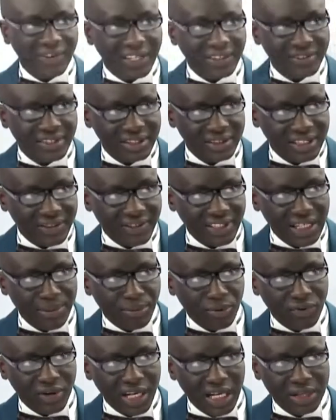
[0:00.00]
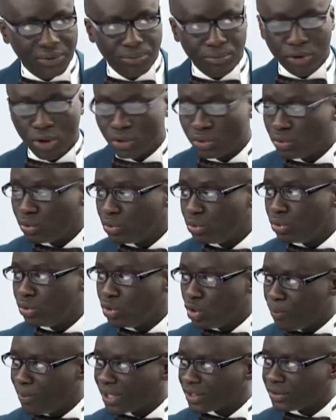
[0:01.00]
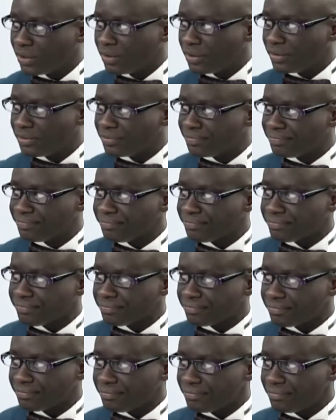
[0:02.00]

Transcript: avaient déjà provoqué la mort de, deux personnes. Alors,